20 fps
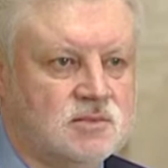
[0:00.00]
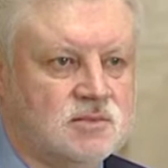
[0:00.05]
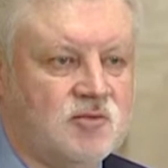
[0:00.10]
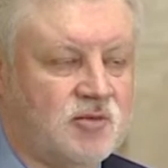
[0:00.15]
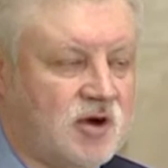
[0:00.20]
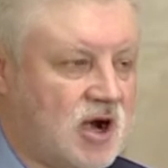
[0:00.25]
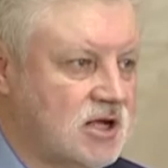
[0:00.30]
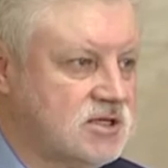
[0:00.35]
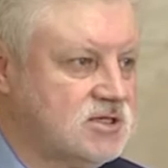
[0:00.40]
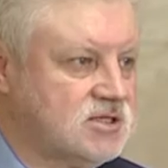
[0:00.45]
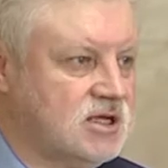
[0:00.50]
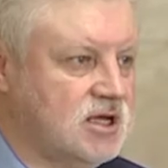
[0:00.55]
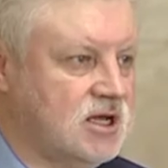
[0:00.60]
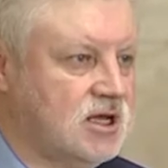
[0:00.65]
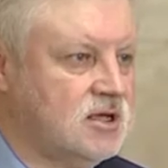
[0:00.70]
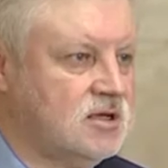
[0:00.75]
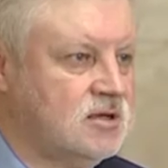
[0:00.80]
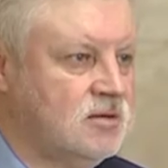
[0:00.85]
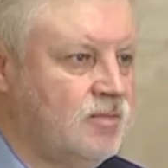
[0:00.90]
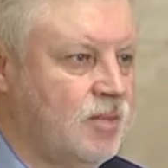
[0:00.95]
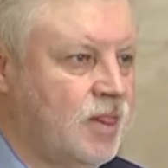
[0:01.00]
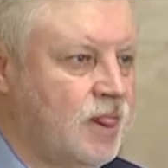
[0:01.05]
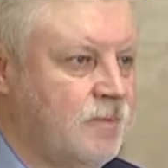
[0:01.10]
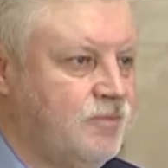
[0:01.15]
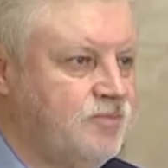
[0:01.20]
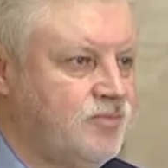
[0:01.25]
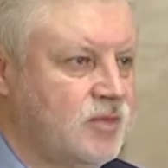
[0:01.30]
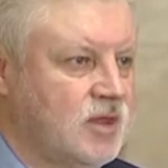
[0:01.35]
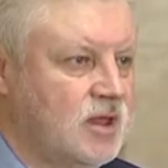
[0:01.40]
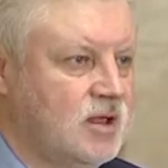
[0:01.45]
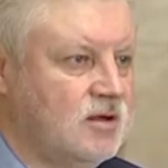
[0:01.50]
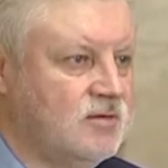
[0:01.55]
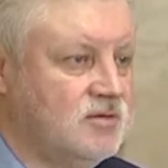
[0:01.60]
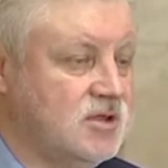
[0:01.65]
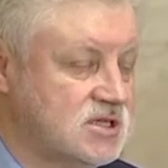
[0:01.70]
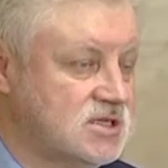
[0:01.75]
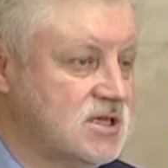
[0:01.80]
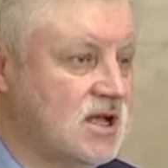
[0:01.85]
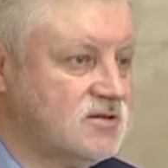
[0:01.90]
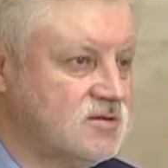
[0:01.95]
фракция
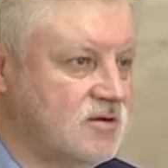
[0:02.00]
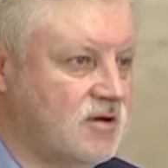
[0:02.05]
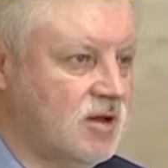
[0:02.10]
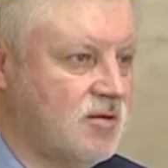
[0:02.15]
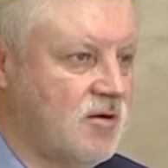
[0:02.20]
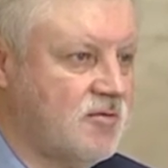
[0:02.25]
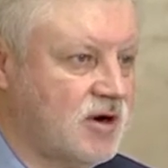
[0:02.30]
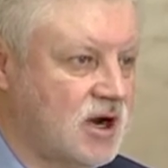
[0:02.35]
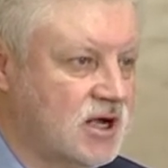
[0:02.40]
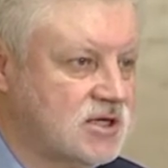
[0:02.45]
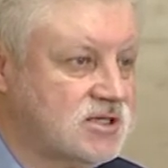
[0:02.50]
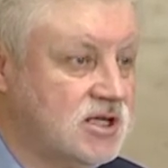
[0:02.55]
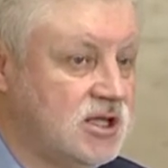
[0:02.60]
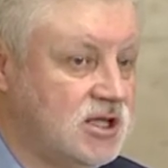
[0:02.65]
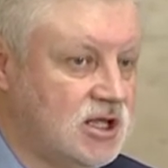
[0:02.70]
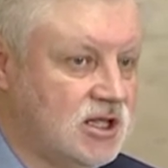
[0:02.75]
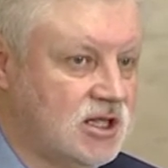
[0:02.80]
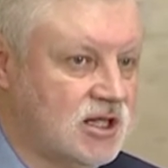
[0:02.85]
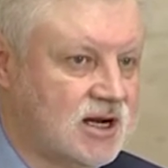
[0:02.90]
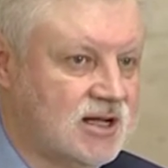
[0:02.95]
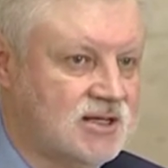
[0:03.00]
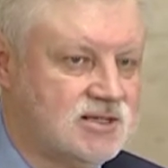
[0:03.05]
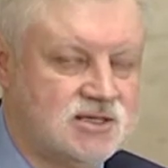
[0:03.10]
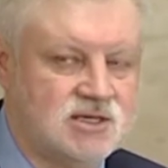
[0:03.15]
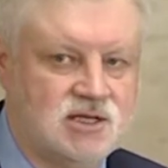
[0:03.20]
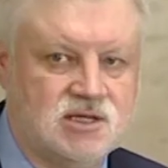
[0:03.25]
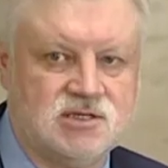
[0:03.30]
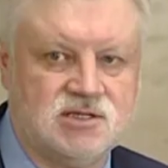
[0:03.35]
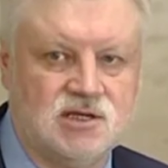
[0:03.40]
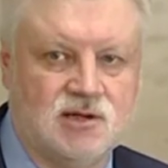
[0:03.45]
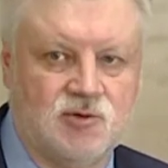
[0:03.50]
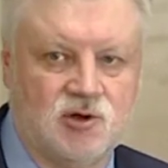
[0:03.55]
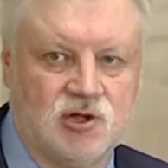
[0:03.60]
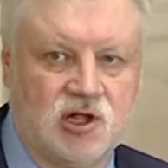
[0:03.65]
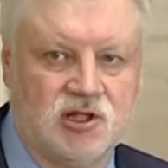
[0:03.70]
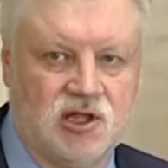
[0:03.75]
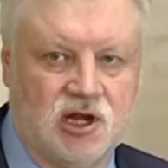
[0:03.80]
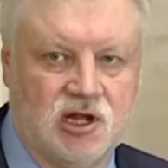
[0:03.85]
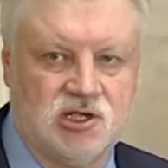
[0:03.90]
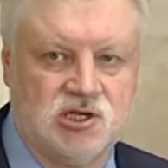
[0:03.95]
внесла в свое время фракция «Единая Россия»
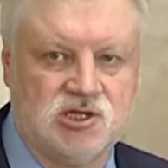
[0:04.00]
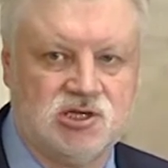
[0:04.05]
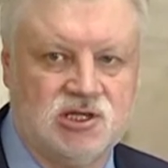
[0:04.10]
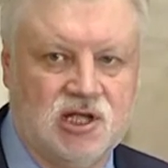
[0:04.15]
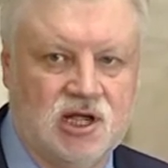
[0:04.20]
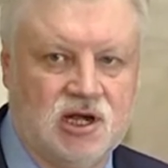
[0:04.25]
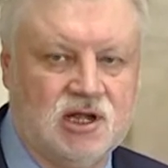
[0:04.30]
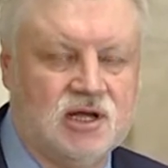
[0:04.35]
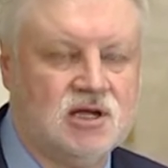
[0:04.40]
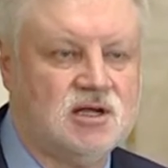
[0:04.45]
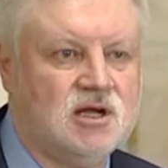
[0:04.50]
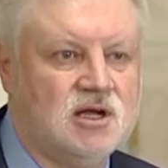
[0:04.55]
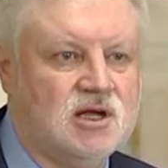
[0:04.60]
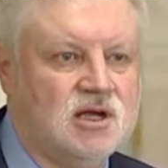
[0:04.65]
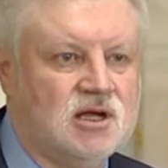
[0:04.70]
сегодня третье чтение